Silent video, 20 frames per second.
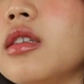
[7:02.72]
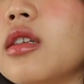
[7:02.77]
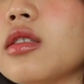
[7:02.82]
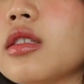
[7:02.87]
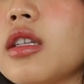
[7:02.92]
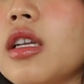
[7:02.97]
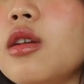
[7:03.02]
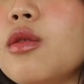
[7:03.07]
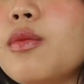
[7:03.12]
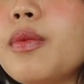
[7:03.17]
น้อง
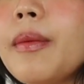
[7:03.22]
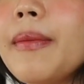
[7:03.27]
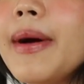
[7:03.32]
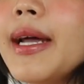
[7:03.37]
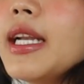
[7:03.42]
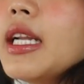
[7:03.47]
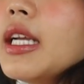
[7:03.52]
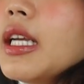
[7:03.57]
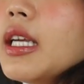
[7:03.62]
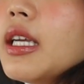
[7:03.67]
จะอยู่ประมาณ
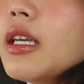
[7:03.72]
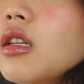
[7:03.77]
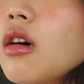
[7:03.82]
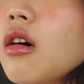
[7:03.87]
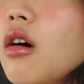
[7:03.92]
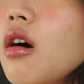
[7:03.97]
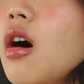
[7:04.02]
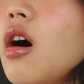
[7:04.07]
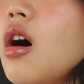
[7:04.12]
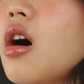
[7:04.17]
นี้ แล้ว
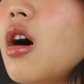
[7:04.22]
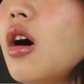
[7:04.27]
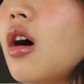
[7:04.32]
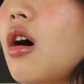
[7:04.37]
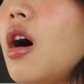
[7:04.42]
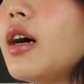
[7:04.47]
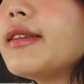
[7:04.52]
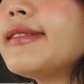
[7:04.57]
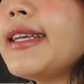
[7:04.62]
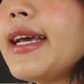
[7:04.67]
ก็
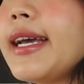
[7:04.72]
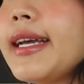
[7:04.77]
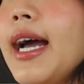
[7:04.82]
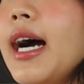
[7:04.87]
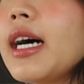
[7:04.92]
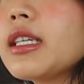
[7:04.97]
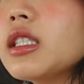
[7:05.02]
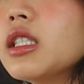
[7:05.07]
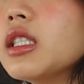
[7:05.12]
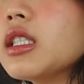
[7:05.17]
ข้อเสียอ
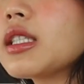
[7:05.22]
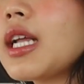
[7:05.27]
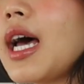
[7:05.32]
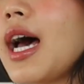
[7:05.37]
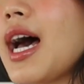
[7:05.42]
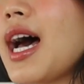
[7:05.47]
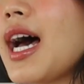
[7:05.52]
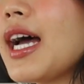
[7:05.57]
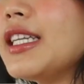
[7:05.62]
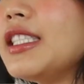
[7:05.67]
ย่างหนึ่งถ้า
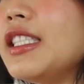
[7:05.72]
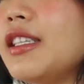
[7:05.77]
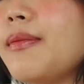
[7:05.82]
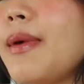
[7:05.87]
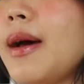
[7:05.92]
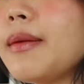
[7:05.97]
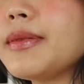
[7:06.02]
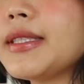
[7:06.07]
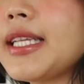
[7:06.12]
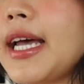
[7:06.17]
ใครที่
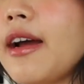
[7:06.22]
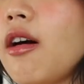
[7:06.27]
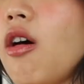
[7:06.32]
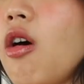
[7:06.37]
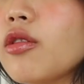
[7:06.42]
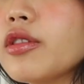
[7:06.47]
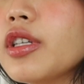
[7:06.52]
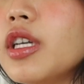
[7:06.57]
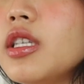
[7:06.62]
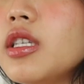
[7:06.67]
แบบใส่ขอ
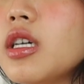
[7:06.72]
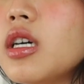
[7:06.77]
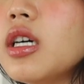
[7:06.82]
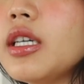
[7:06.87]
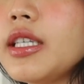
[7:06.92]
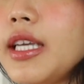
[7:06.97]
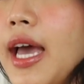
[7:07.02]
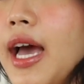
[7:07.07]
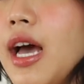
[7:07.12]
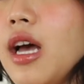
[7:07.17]
งเยอะๆอ
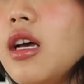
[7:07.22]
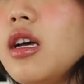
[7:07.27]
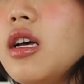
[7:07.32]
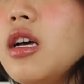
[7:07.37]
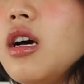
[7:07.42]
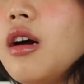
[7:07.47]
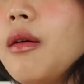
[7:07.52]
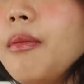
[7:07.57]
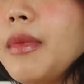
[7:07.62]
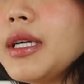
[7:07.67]
ย่างเงี้ย
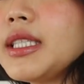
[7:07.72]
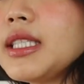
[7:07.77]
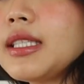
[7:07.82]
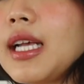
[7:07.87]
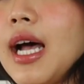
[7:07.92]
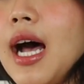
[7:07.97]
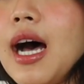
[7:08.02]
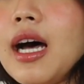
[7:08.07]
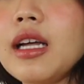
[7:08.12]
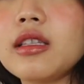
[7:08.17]
มัน
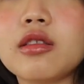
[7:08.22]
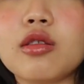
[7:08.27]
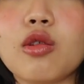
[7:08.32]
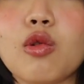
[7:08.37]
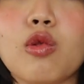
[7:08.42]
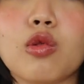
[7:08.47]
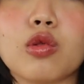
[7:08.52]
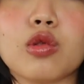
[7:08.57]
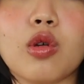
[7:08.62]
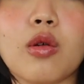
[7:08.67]
จะตุ
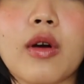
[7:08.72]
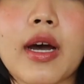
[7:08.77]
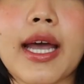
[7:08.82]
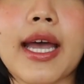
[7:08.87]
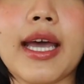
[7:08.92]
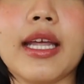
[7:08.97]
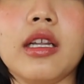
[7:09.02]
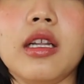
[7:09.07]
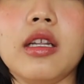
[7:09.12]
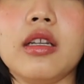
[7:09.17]
งตรงแข
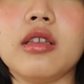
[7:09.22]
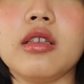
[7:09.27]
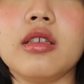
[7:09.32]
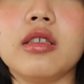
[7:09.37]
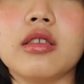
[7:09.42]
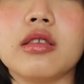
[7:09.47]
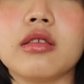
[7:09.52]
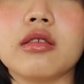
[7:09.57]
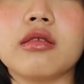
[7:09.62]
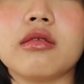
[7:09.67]
นนิดนึ
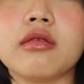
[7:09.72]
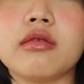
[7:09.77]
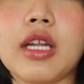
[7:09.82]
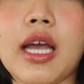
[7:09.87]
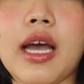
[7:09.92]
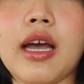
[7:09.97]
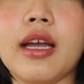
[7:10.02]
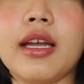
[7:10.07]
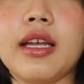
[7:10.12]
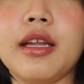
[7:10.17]
ง
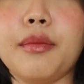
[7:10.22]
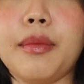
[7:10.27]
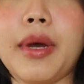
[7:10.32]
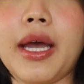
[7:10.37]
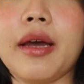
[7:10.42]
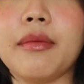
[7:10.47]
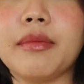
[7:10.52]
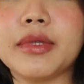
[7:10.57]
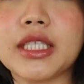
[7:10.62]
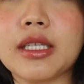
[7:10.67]
เนี่ยเห็นไหม
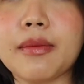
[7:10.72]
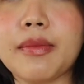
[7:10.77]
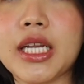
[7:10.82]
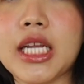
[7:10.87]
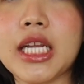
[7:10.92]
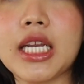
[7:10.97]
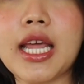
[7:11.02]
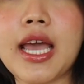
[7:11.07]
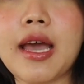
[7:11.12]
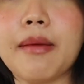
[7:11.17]
มันจะไม่
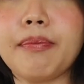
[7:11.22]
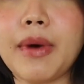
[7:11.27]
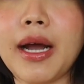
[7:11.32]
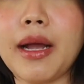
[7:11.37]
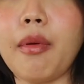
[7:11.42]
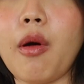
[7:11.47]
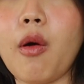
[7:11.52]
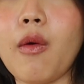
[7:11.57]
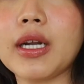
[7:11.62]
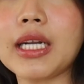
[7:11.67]
ได้แน่ไป
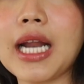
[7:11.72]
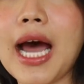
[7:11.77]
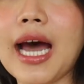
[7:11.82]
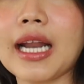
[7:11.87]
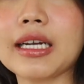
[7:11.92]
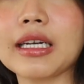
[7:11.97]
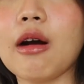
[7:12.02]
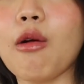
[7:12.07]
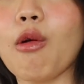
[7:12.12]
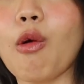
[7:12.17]
เพราะว่าฐาน
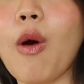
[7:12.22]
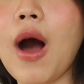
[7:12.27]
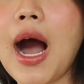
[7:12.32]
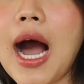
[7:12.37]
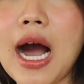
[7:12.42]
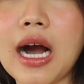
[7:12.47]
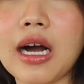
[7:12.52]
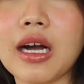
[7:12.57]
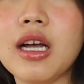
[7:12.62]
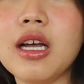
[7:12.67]
เขาก
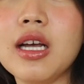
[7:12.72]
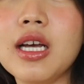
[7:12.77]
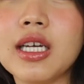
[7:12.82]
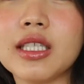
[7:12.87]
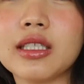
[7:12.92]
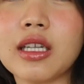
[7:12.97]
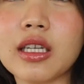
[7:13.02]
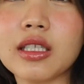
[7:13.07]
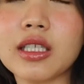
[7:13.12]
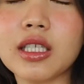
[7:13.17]
ว้าง
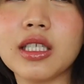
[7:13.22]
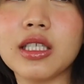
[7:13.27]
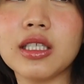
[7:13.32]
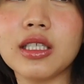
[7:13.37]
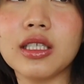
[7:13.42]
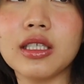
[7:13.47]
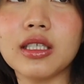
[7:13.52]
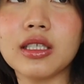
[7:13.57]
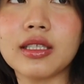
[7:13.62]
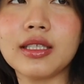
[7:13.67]
นั่นคื
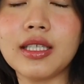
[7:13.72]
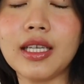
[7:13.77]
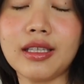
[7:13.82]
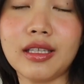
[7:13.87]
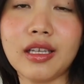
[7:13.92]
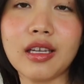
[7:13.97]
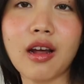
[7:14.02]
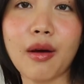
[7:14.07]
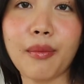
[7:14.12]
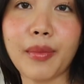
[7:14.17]
อสิ่ง
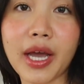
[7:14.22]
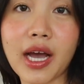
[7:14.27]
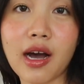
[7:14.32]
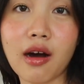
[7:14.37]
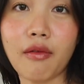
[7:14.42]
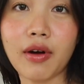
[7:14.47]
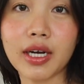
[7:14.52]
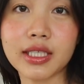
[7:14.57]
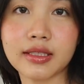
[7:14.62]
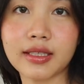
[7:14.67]
ที่ทำให้เขา
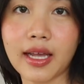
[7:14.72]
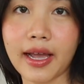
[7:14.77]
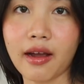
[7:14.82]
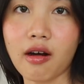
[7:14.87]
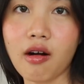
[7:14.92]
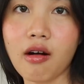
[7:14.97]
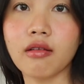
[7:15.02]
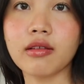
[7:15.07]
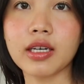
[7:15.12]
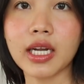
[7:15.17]
ว่าใส่
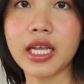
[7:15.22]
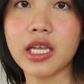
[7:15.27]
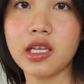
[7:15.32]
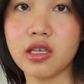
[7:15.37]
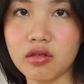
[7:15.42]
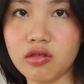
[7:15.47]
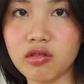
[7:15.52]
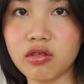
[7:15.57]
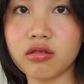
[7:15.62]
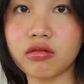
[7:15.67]
ของได้
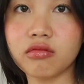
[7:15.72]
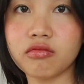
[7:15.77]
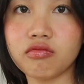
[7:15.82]
เยอะ